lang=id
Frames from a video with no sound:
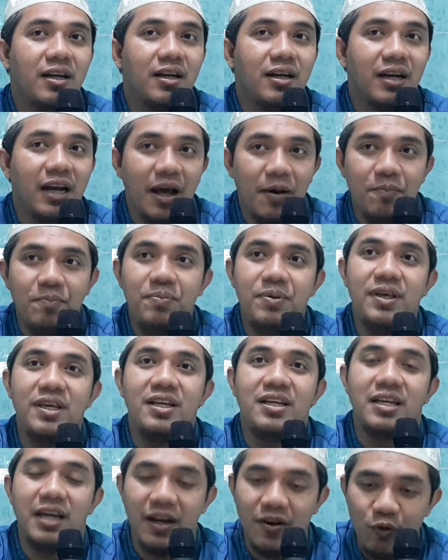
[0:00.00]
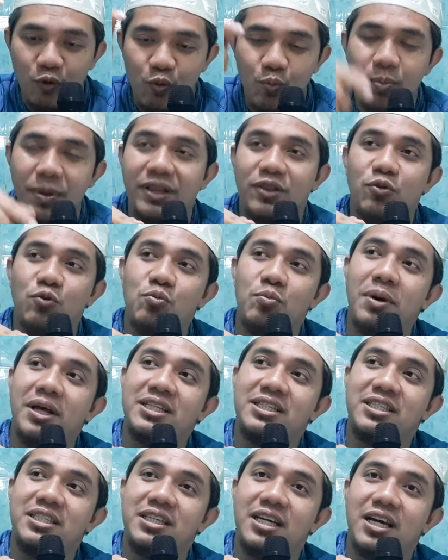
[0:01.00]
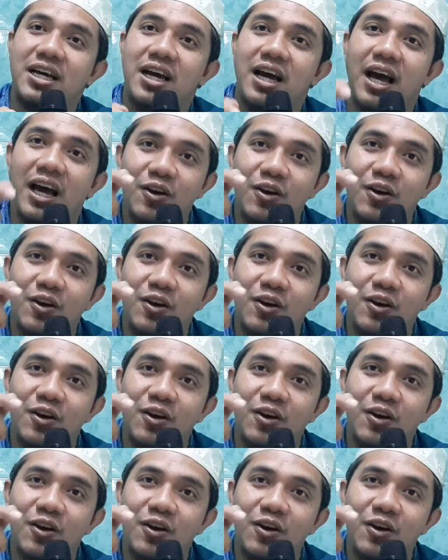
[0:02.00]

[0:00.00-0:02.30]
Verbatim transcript: nabi dan umat-umatnya